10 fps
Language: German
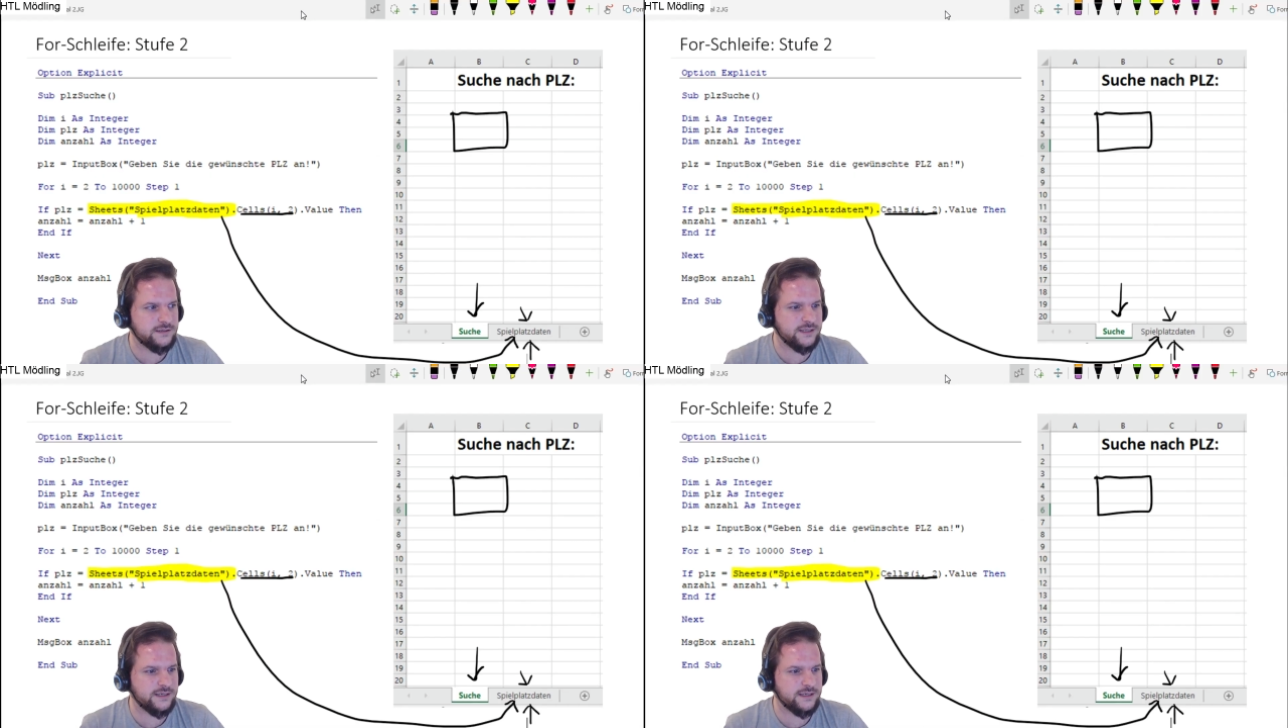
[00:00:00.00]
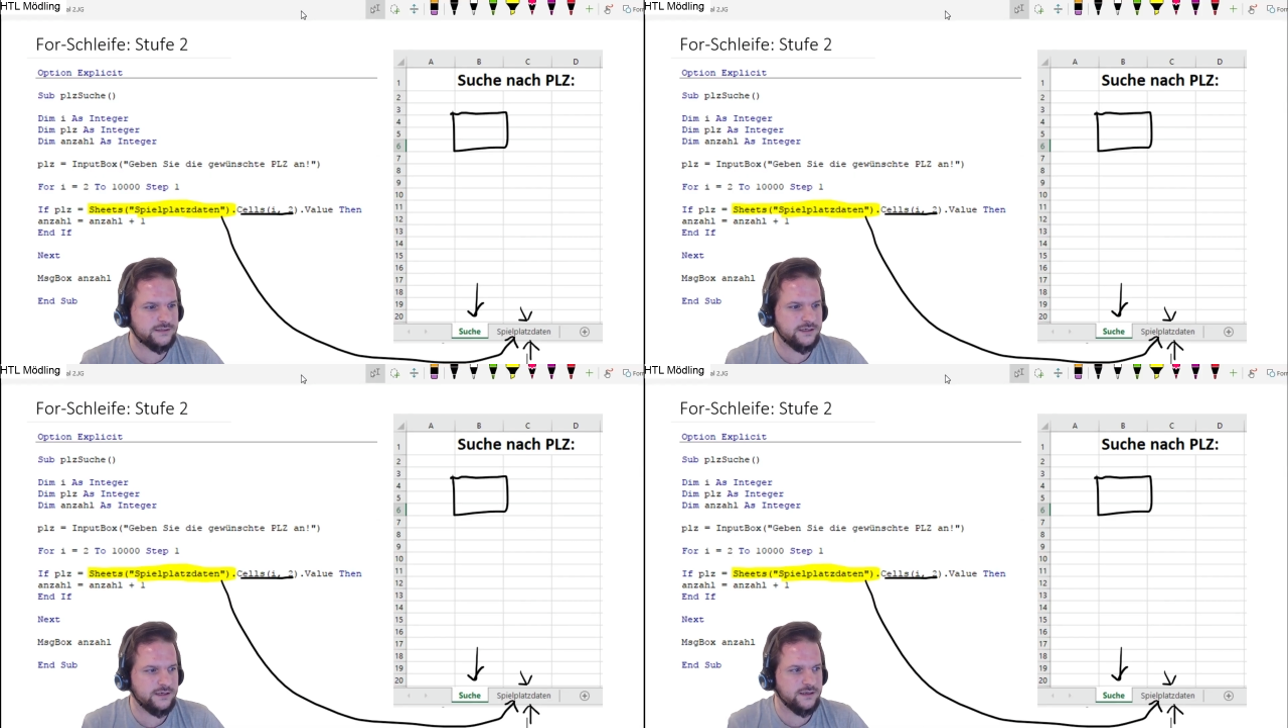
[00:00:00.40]
dass
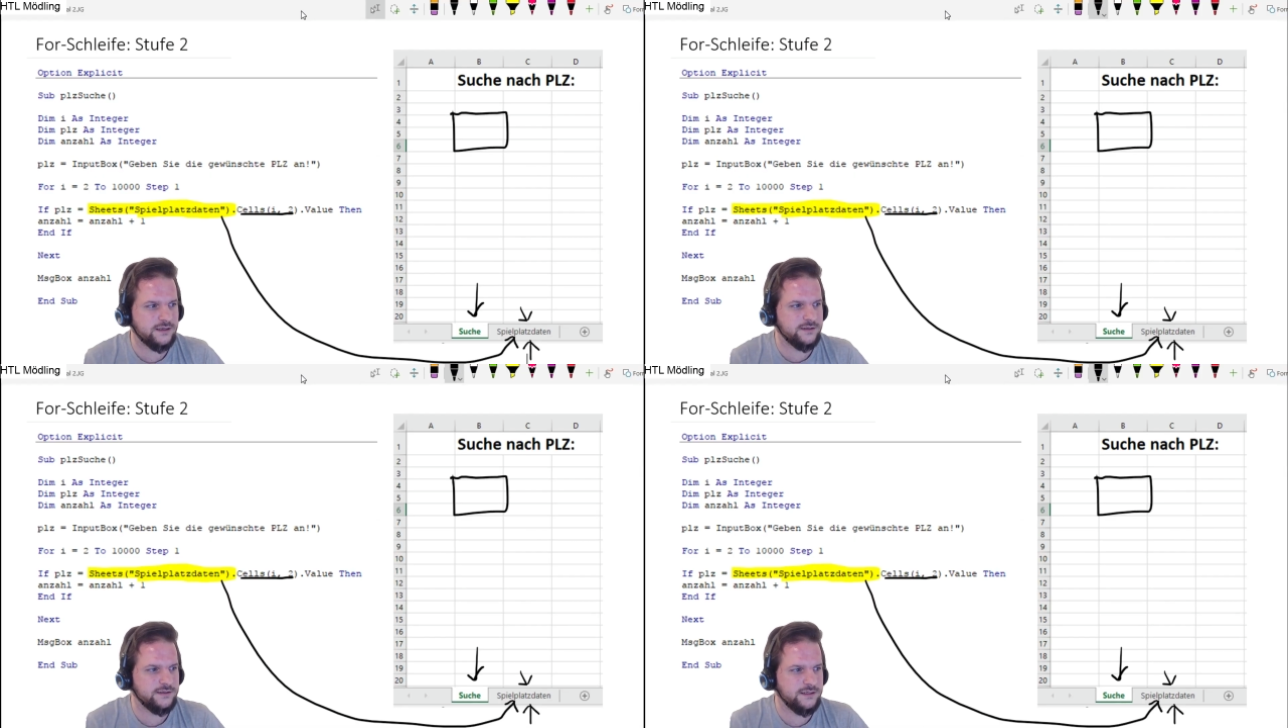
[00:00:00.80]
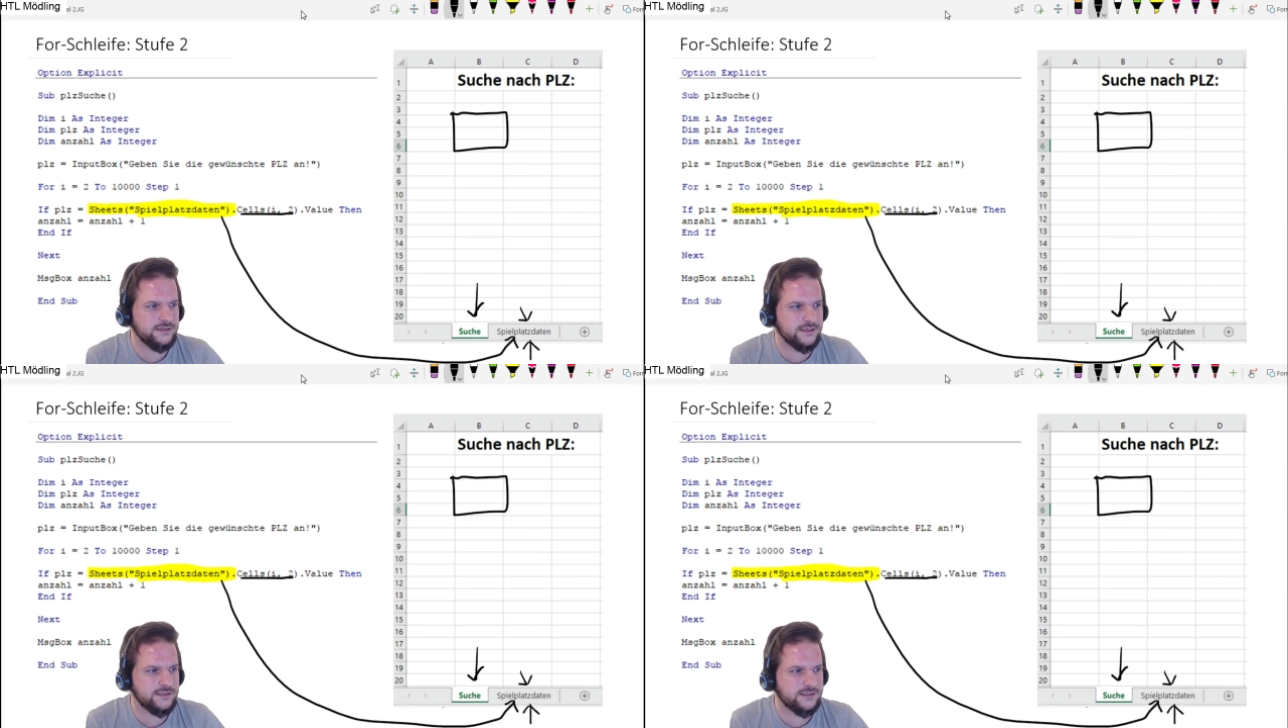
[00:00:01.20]
ich
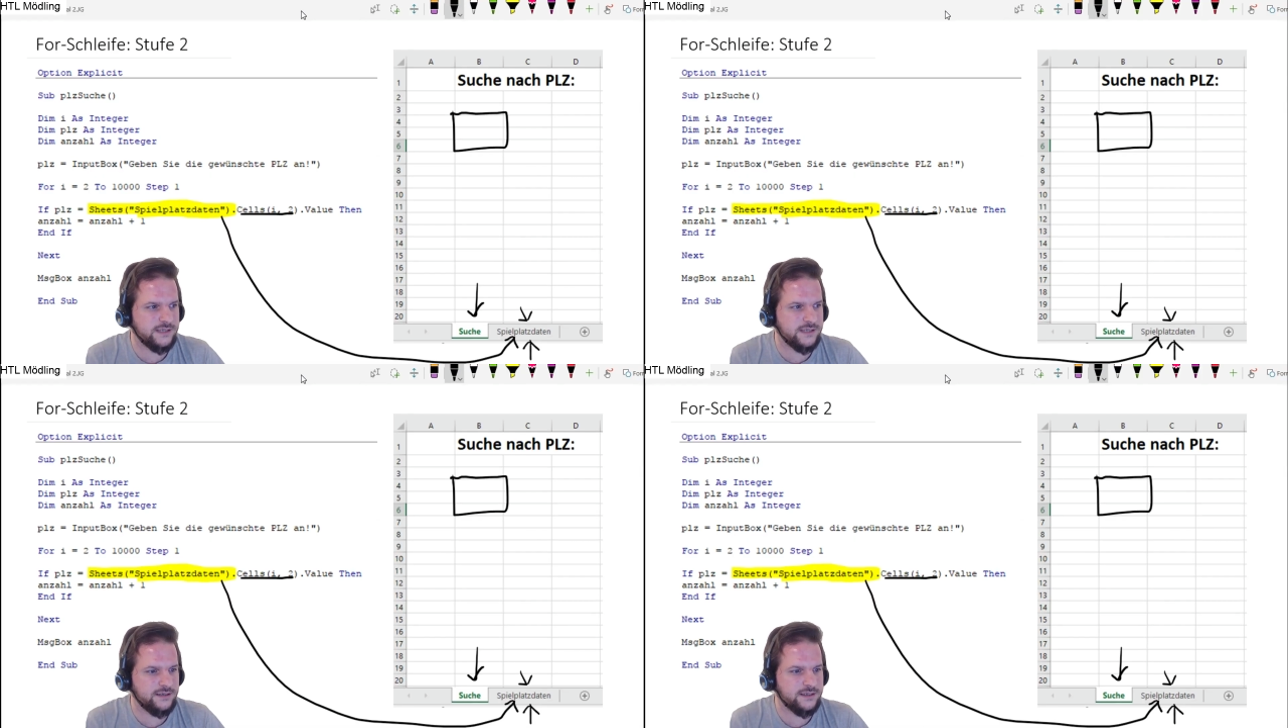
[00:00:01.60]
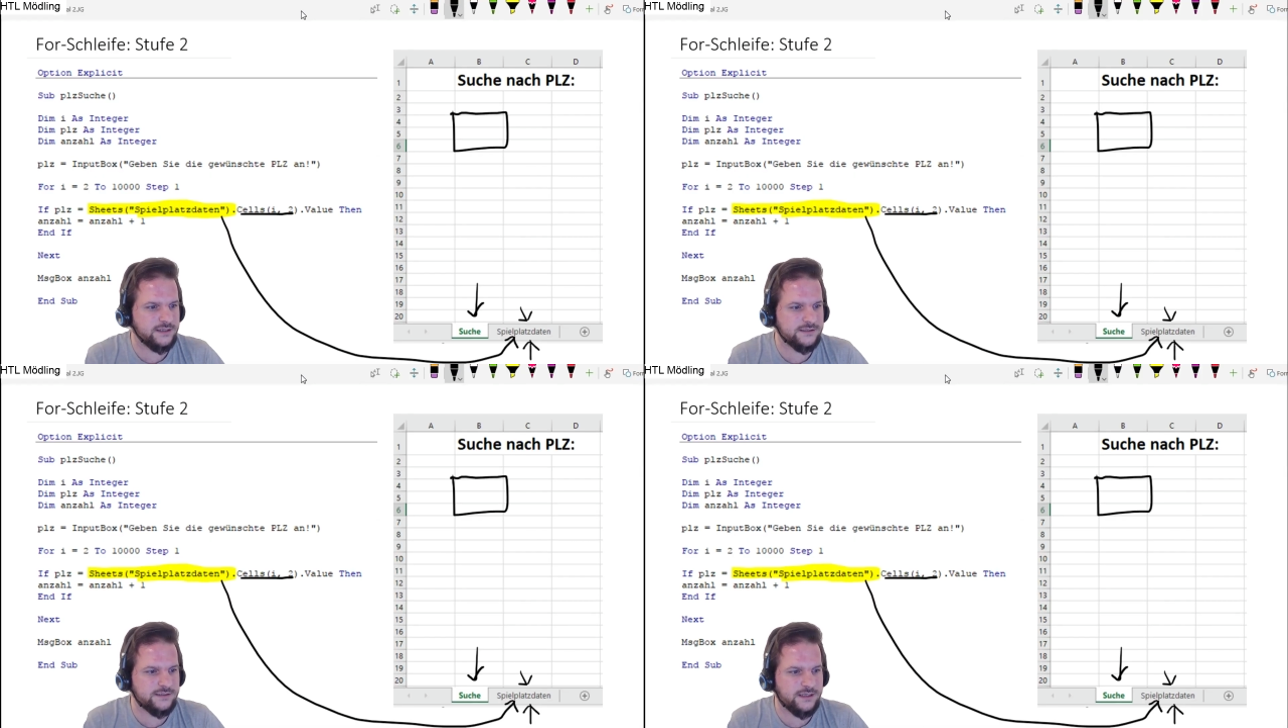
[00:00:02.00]
diese Zellen
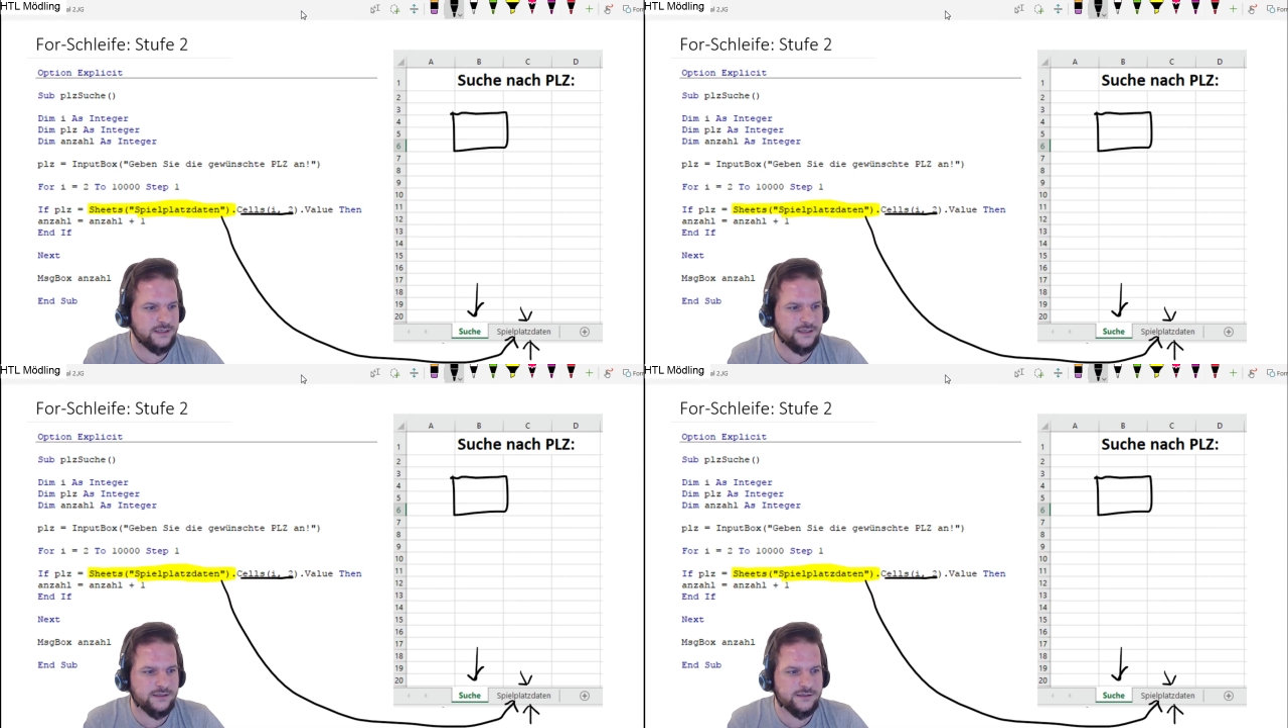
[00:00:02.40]
jetzt in